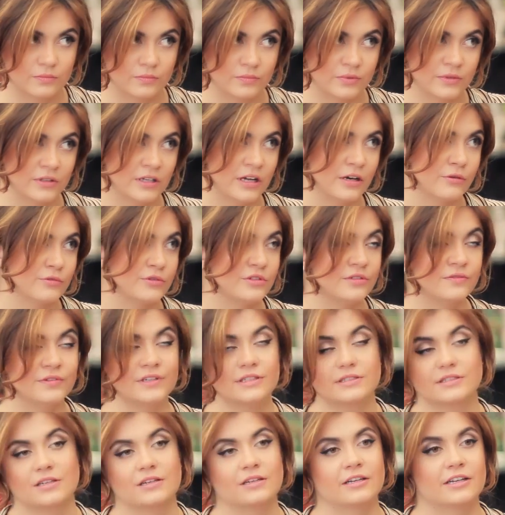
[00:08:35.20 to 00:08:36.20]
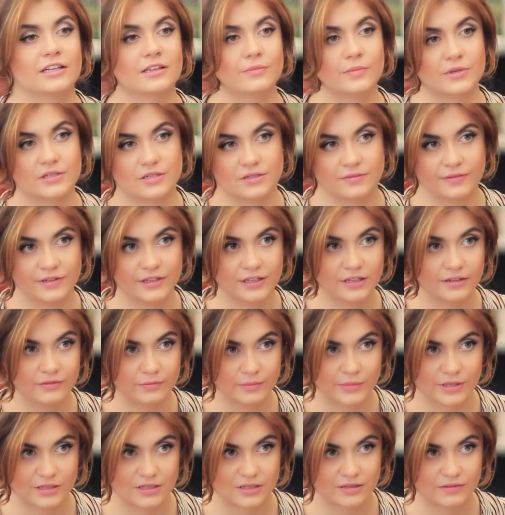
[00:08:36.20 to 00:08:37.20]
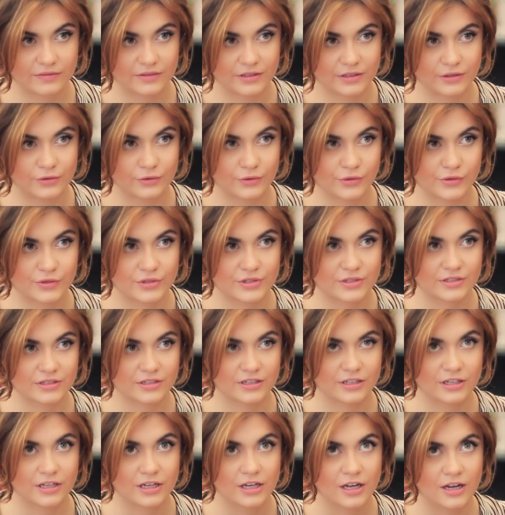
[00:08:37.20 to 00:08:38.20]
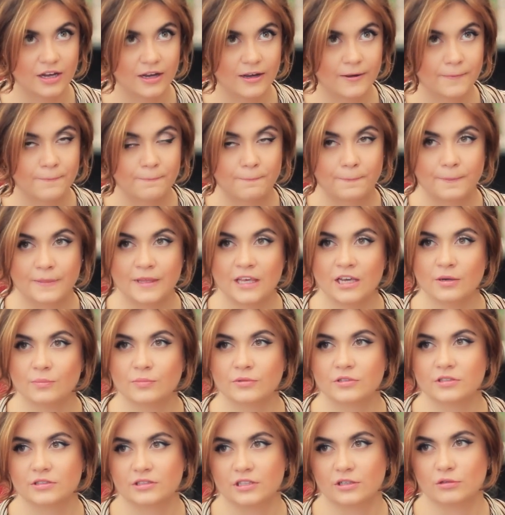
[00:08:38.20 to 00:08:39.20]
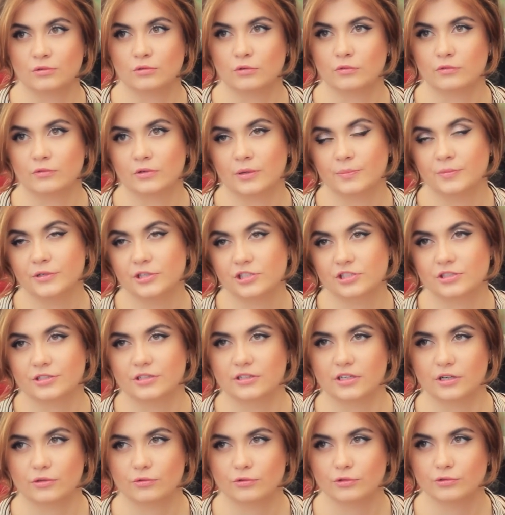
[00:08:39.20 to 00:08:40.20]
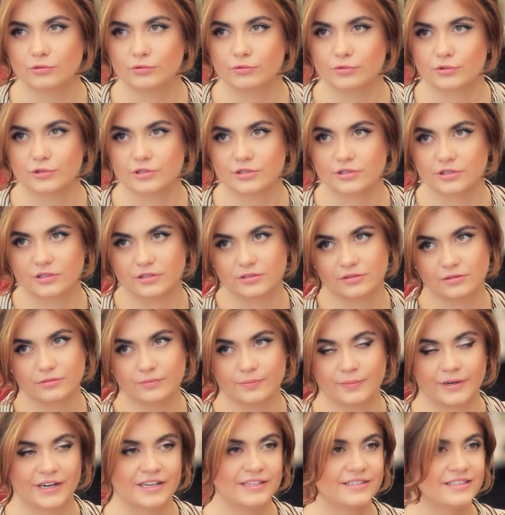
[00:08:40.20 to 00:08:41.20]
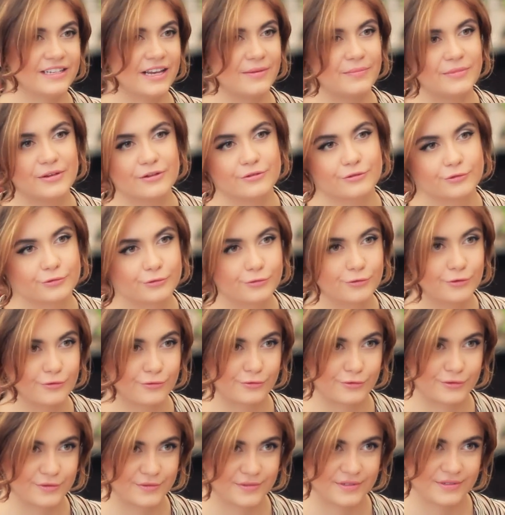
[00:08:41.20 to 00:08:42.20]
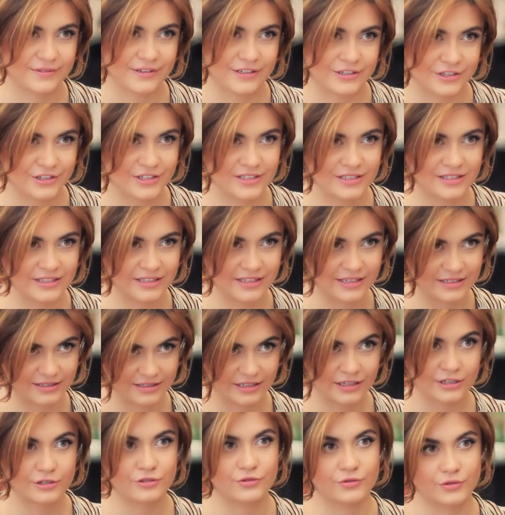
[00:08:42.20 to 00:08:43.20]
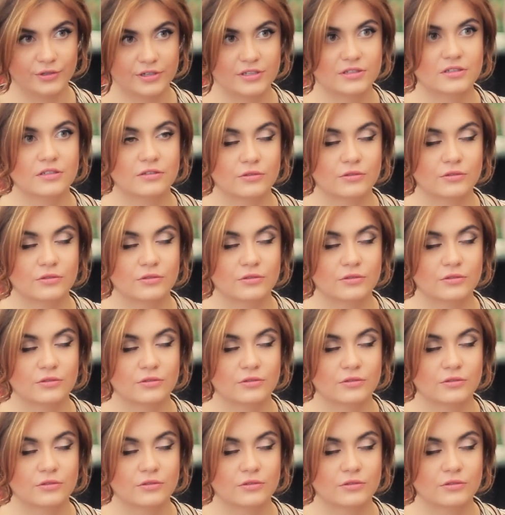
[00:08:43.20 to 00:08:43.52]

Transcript: была удивительная атмосфера в Москве, то есть э, не было такого. Обычно на конкурсах, пройдя миллион конкурсов в своей жизни, я знаю, что есть